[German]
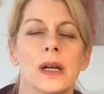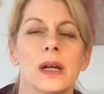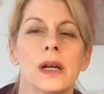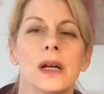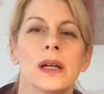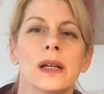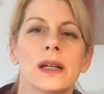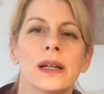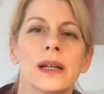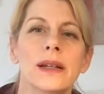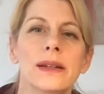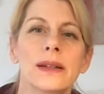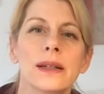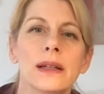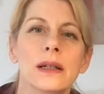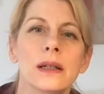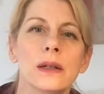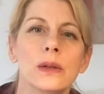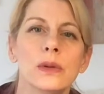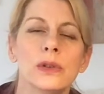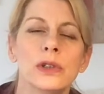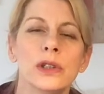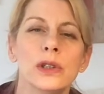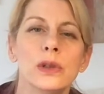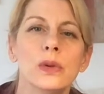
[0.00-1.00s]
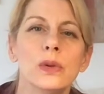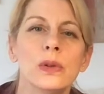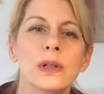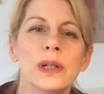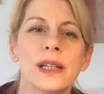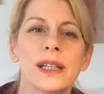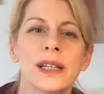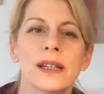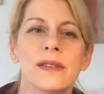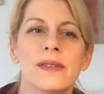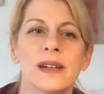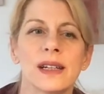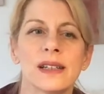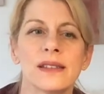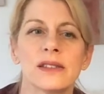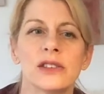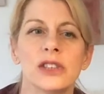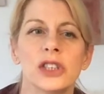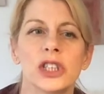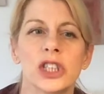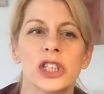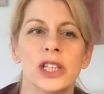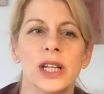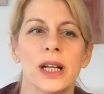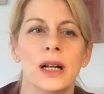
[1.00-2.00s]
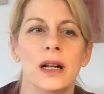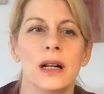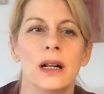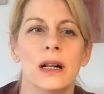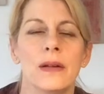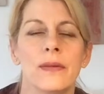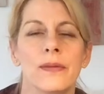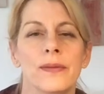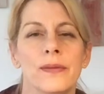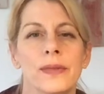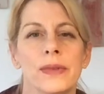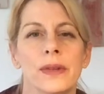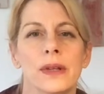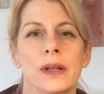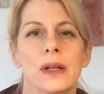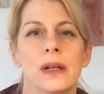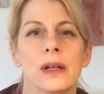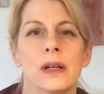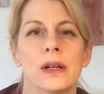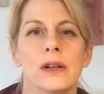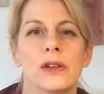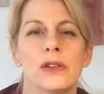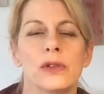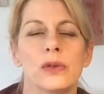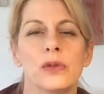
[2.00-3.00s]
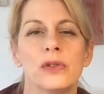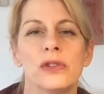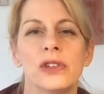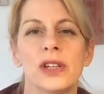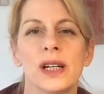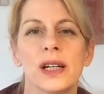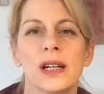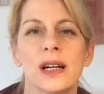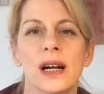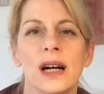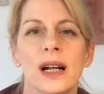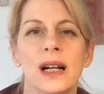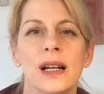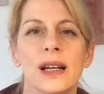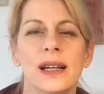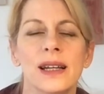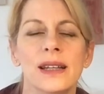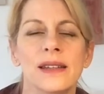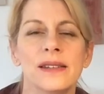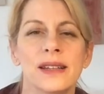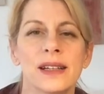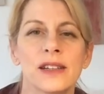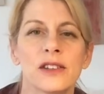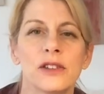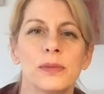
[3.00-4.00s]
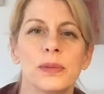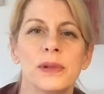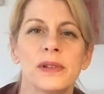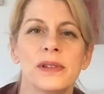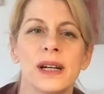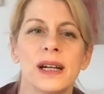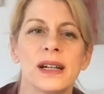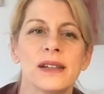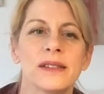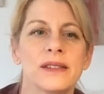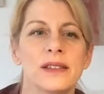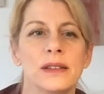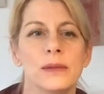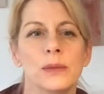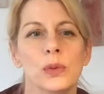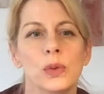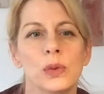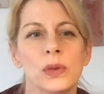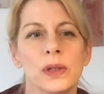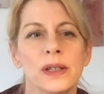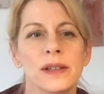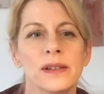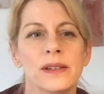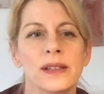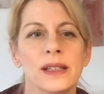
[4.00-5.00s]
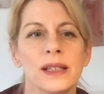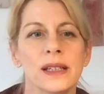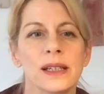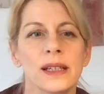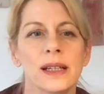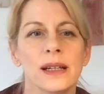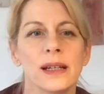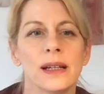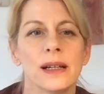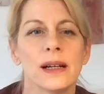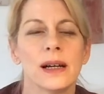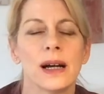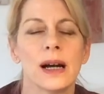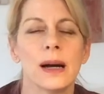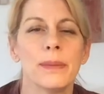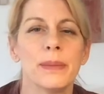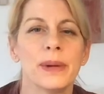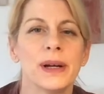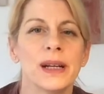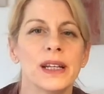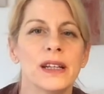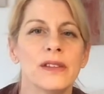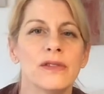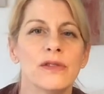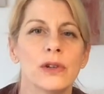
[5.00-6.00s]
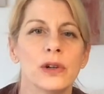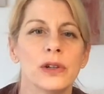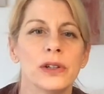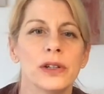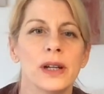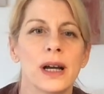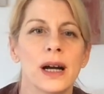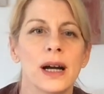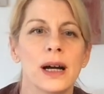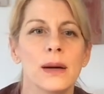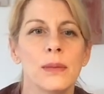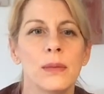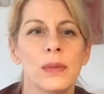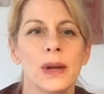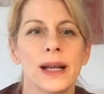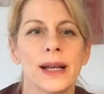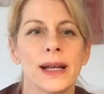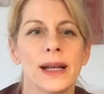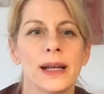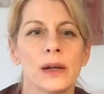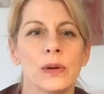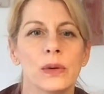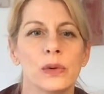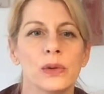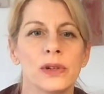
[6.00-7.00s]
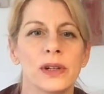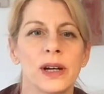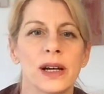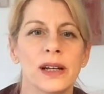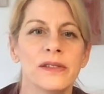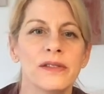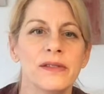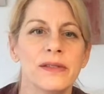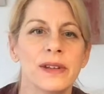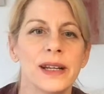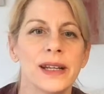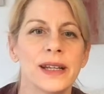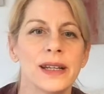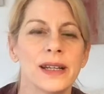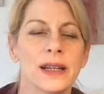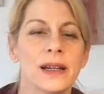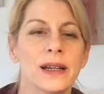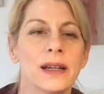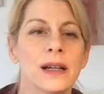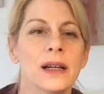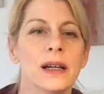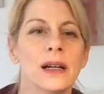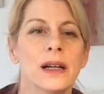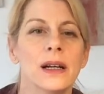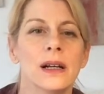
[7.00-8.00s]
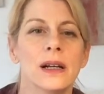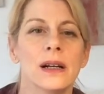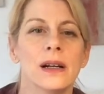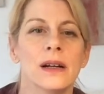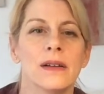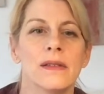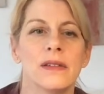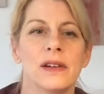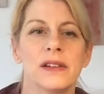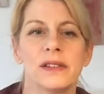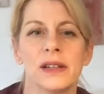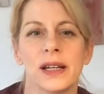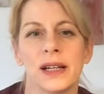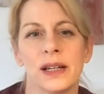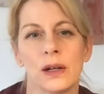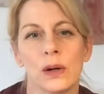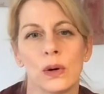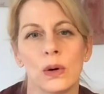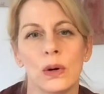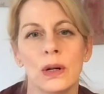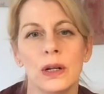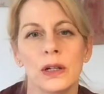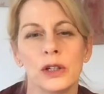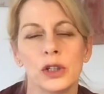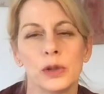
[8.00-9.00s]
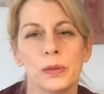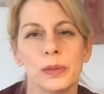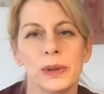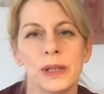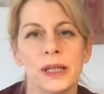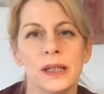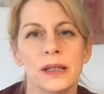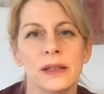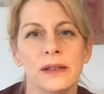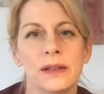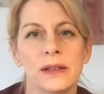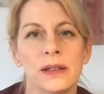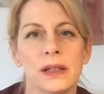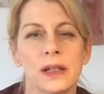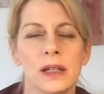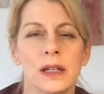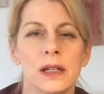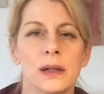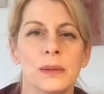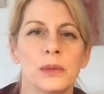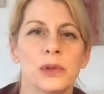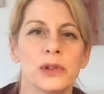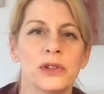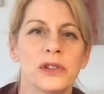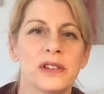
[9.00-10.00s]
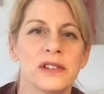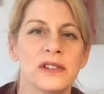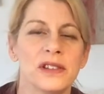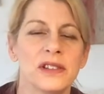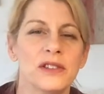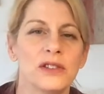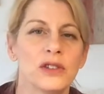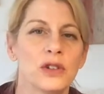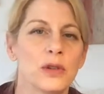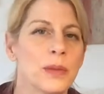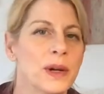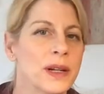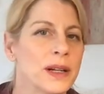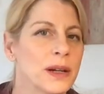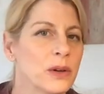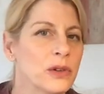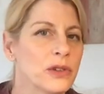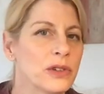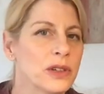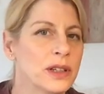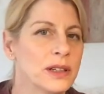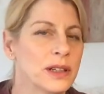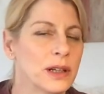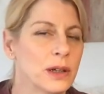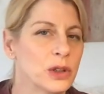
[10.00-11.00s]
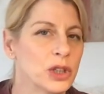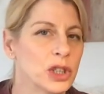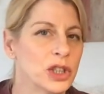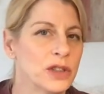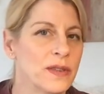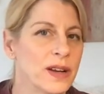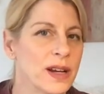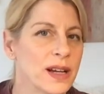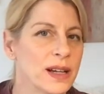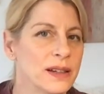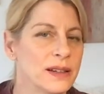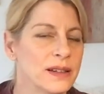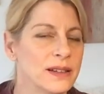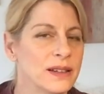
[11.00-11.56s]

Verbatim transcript: Kinder und Jugendliche wachsen schnell. So circa alle 6 bis 18 Monate, abhängig von Armlänge und Handfläche, was eine Rolle spielt, muss das Instrument ausgetauscht werden.